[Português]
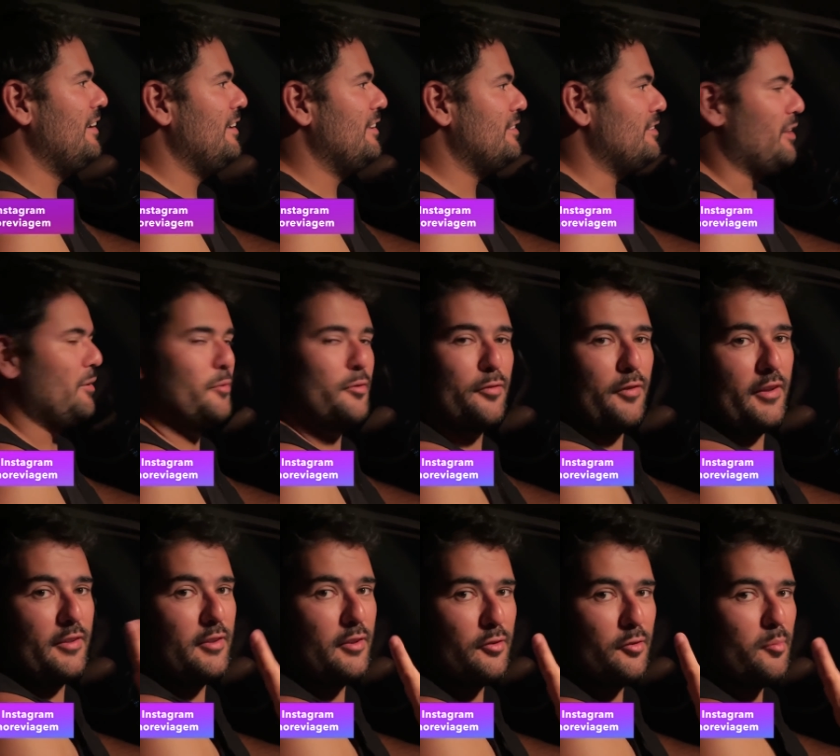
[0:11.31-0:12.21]
Estamos
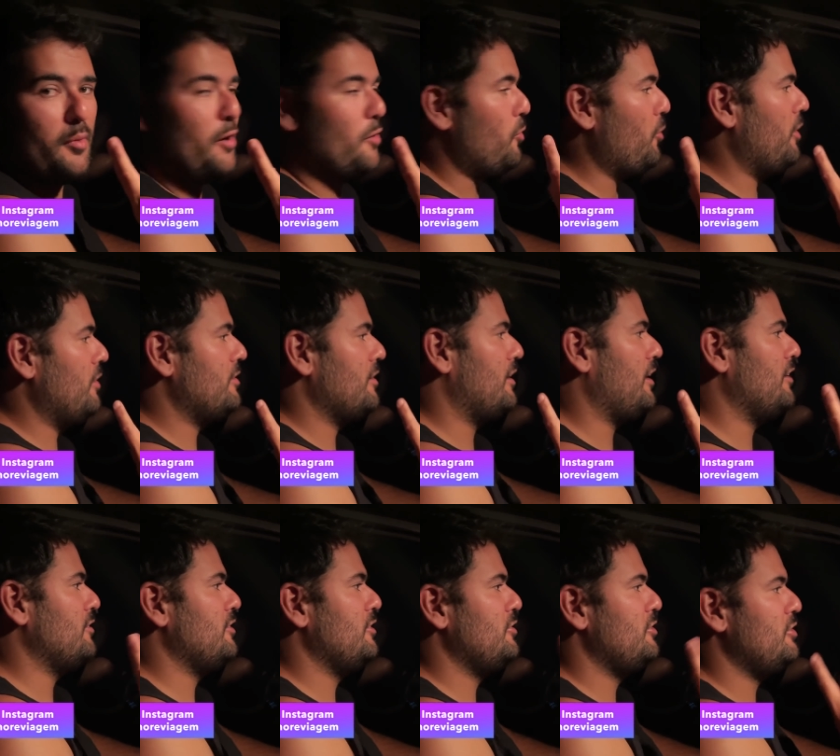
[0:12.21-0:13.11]
fazendo uma coisa que
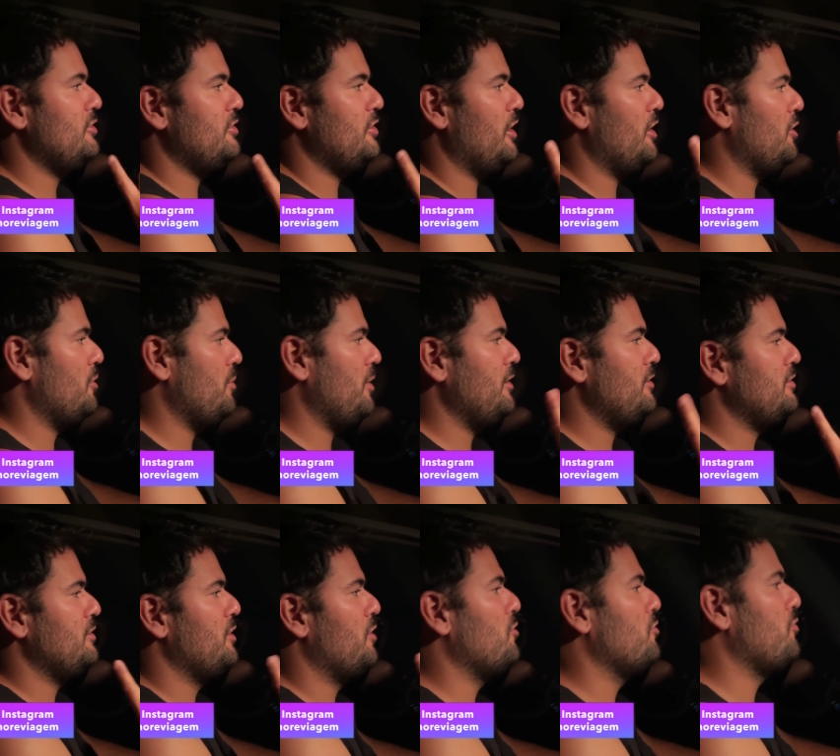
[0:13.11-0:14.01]
a gente
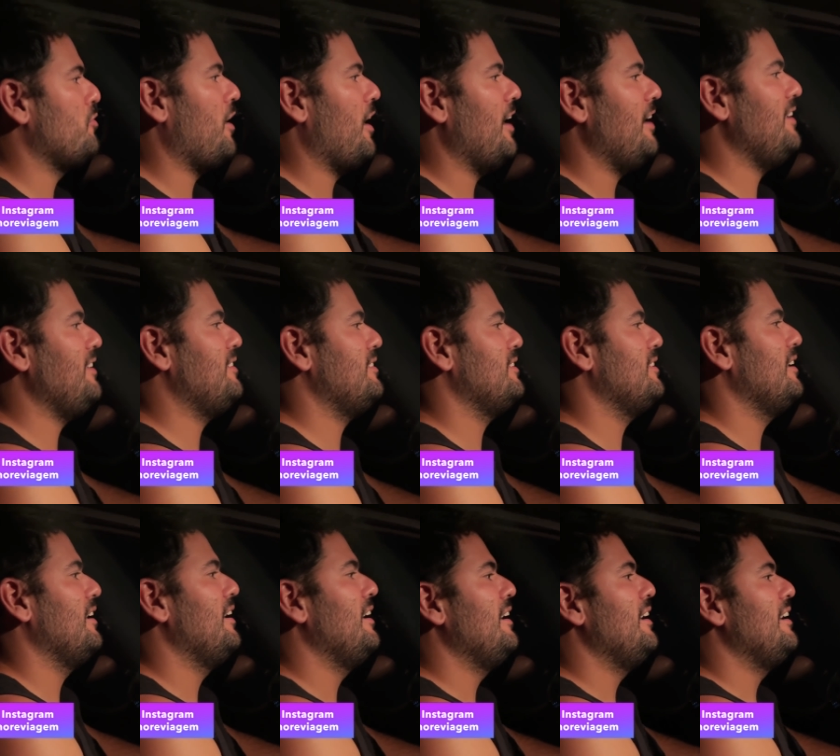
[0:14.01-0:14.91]
geralmente não faz,
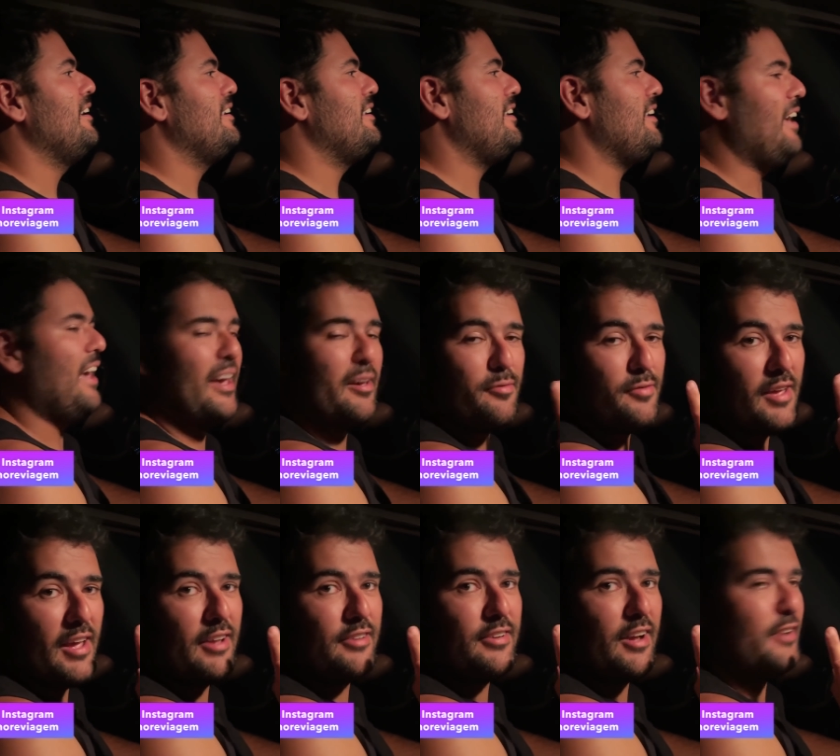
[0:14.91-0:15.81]
que é
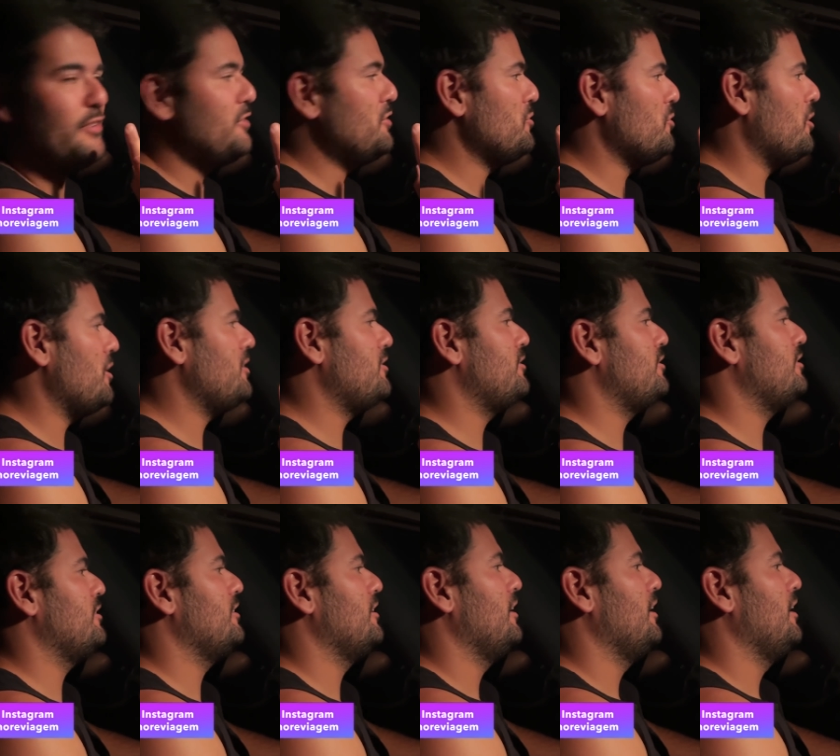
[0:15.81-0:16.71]
viajar de noite.